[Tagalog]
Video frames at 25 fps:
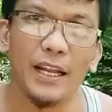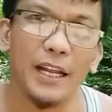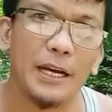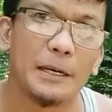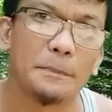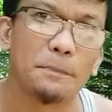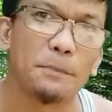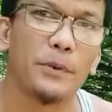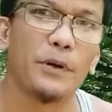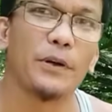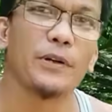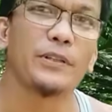
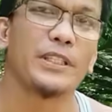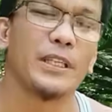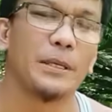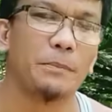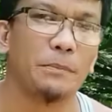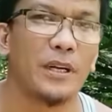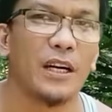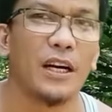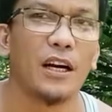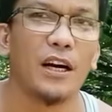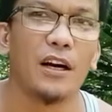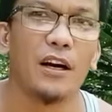po sa
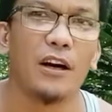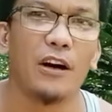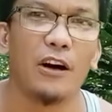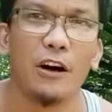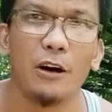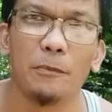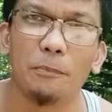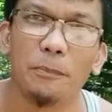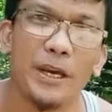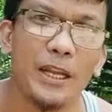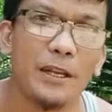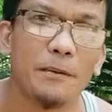mga
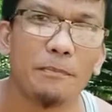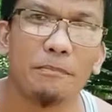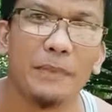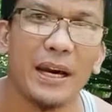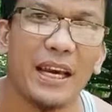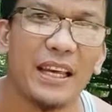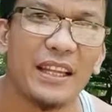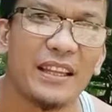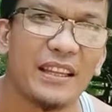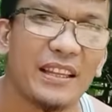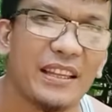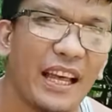
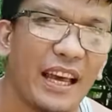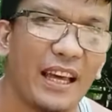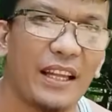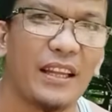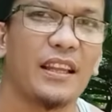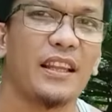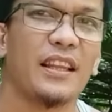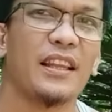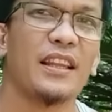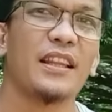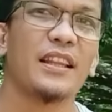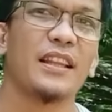open-minded
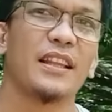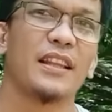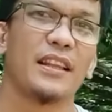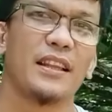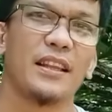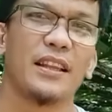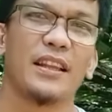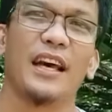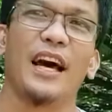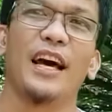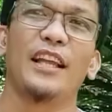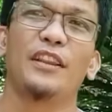
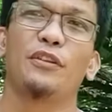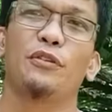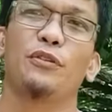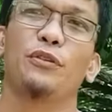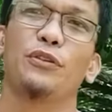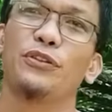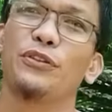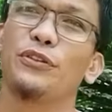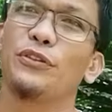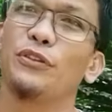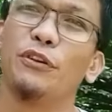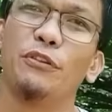at
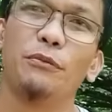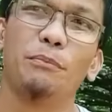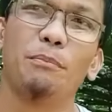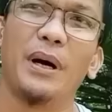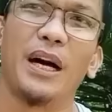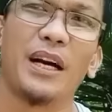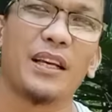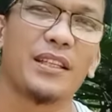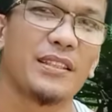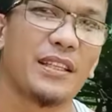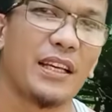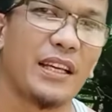gustong
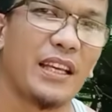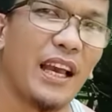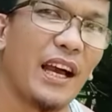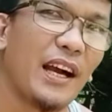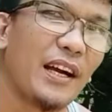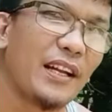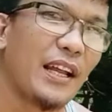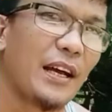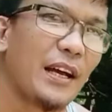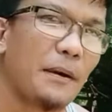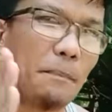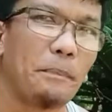
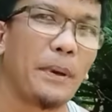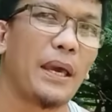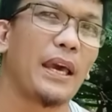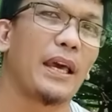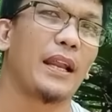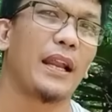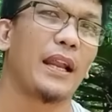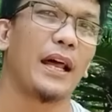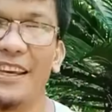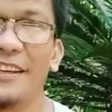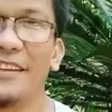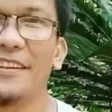magsayang ng
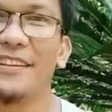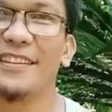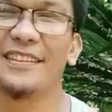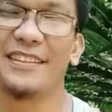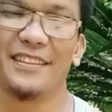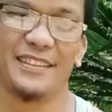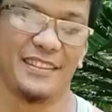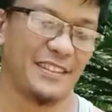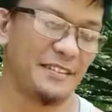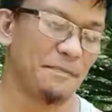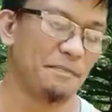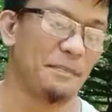pera.
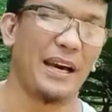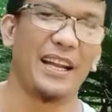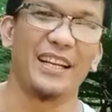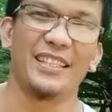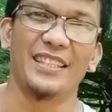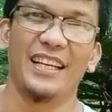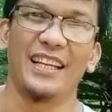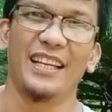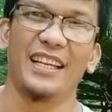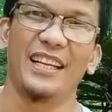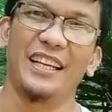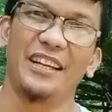Para
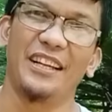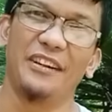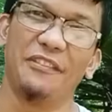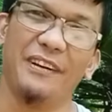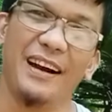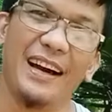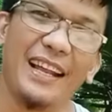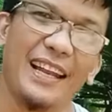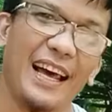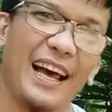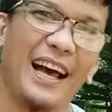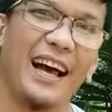sa
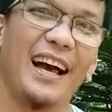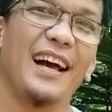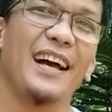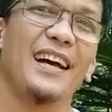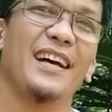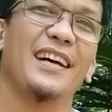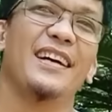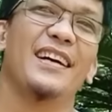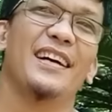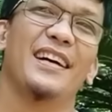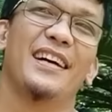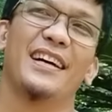naniniwala,
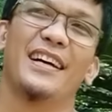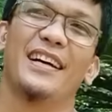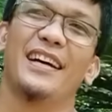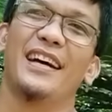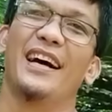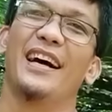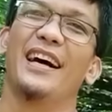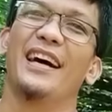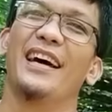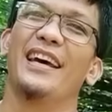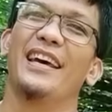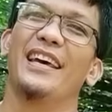
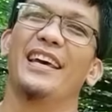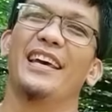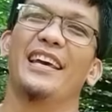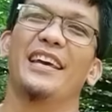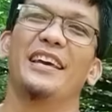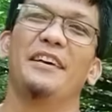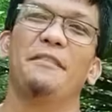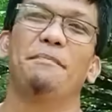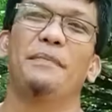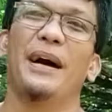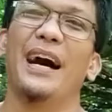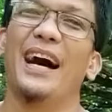
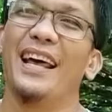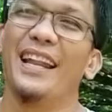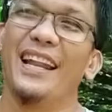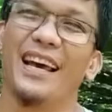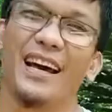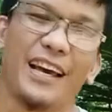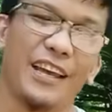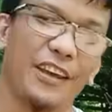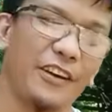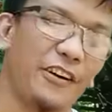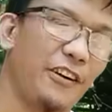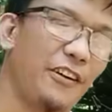ay bahala
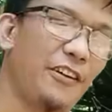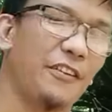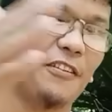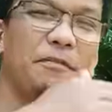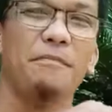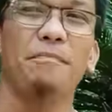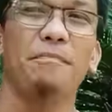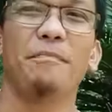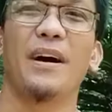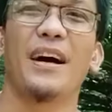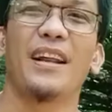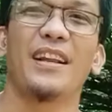kayo.
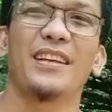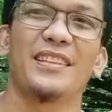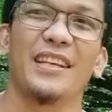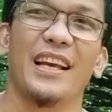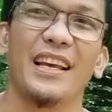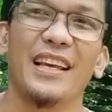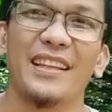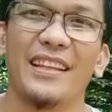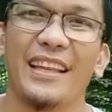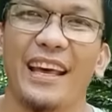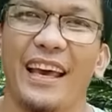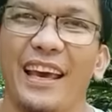Para sa
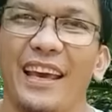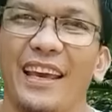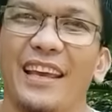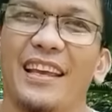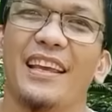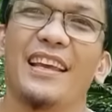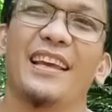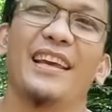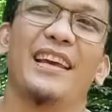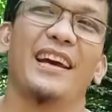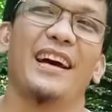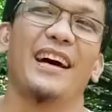hindi,
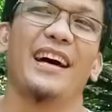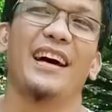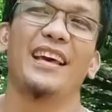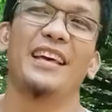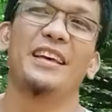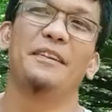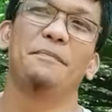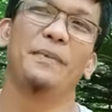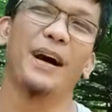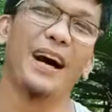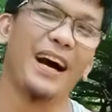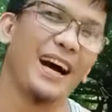
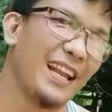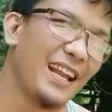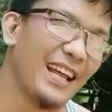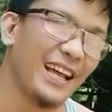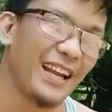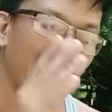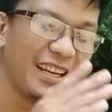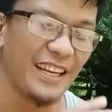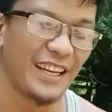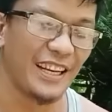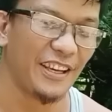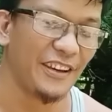ay bahala
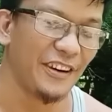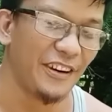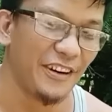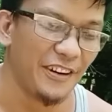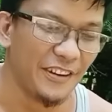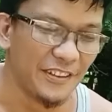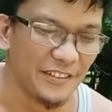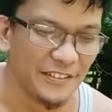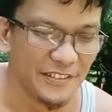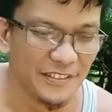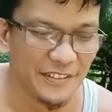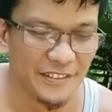rin kayo.
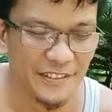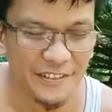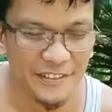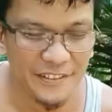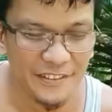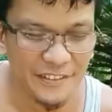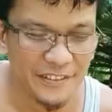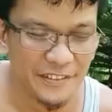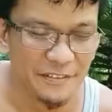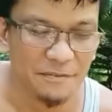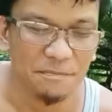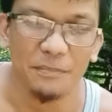
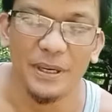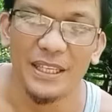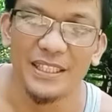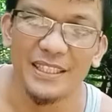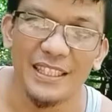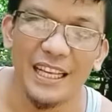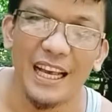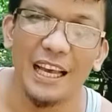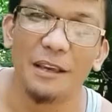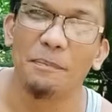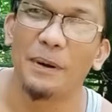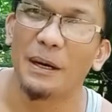
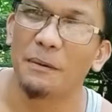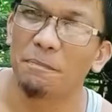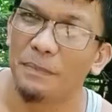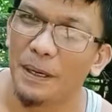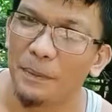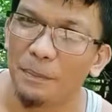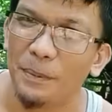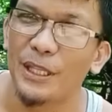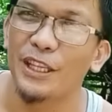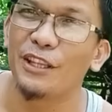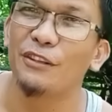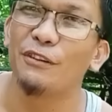Basta
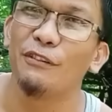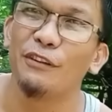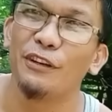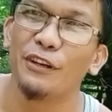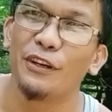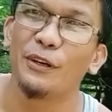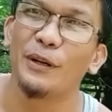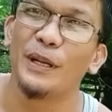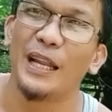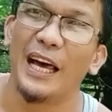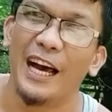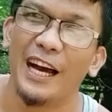pagpapatuloy
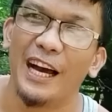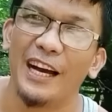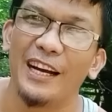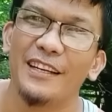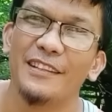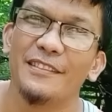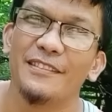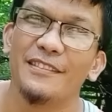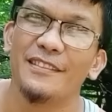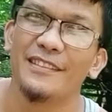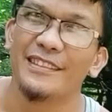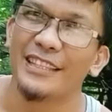ko lang
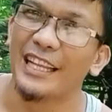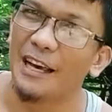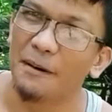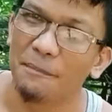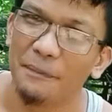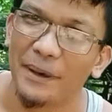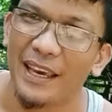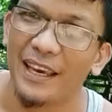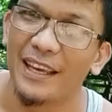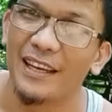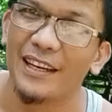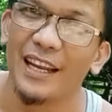
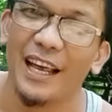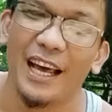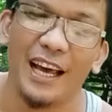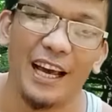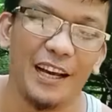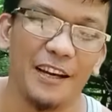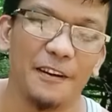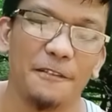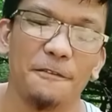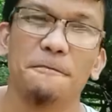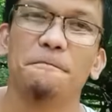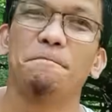namin
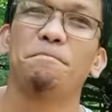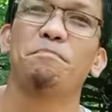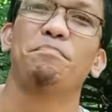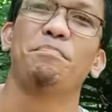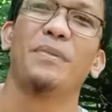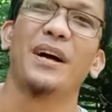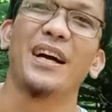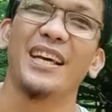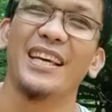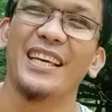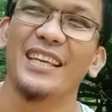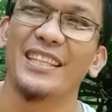ang
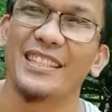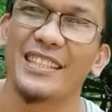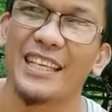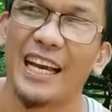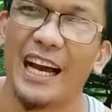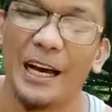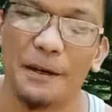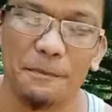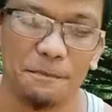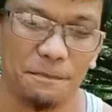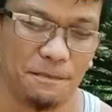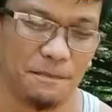
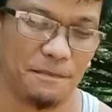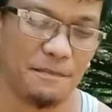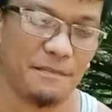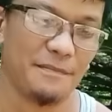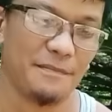pang-scam